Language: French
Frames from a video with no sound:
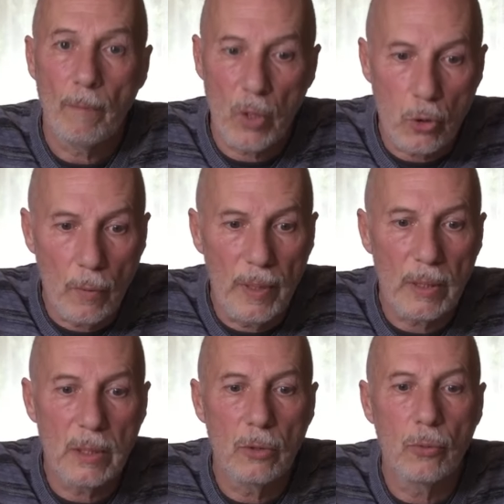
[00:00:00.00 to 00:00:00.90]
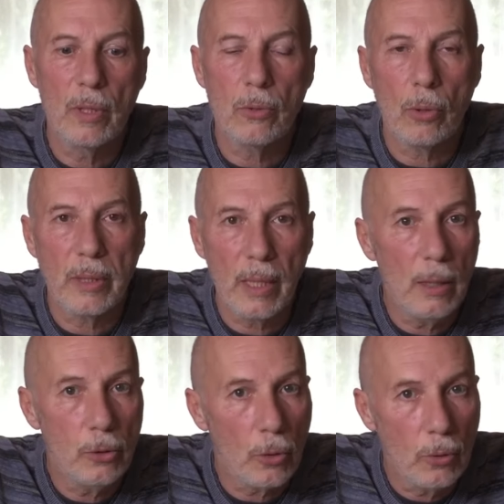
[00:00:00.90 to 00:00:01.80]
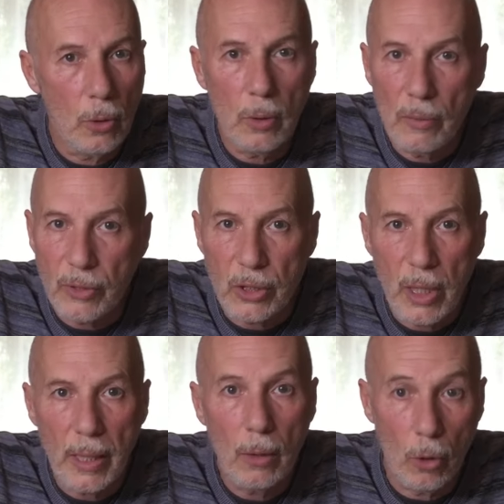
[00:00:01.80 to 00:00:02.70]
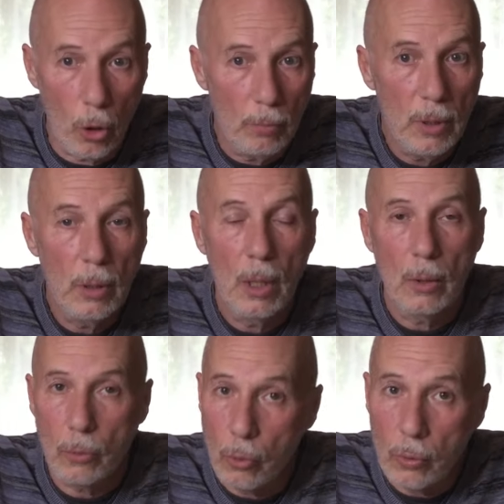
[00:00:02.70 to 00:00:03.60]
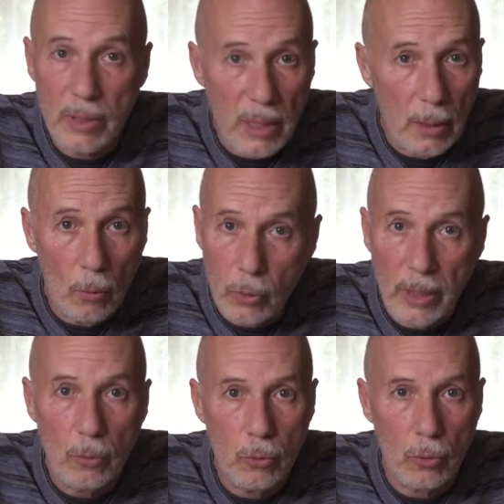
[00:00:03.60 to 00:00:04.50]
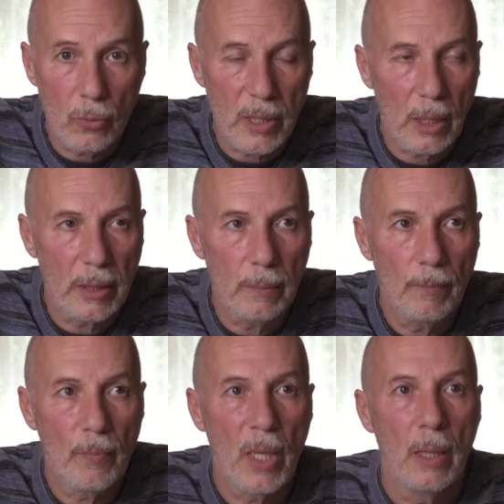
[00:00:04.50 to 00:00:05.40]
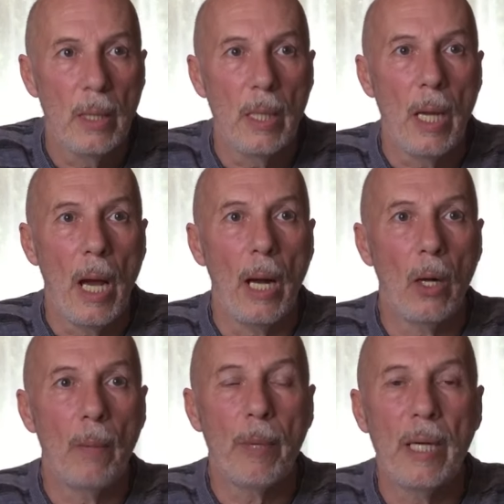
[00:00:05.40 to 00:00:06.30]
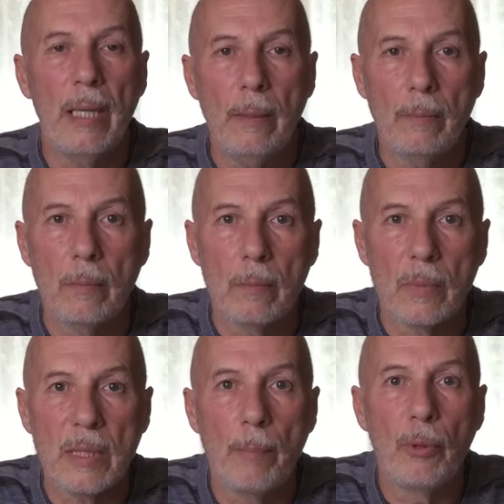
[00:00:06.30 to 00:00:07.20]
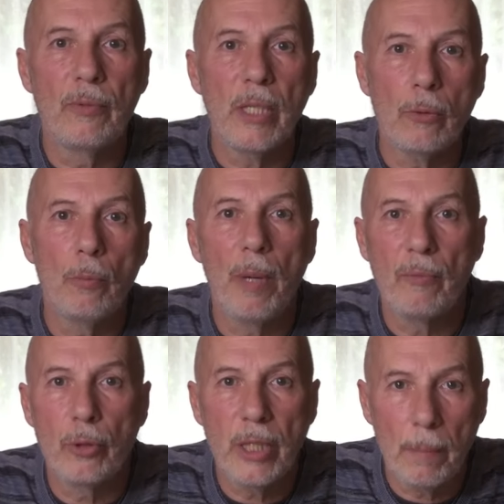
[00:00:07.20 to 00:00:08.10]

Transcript: Je vais instituer sur terre un lieutenant, un vicaire, l'homme. Donc c'est, on est tous concernés. Alors après, ça peut venir, ne pas venir.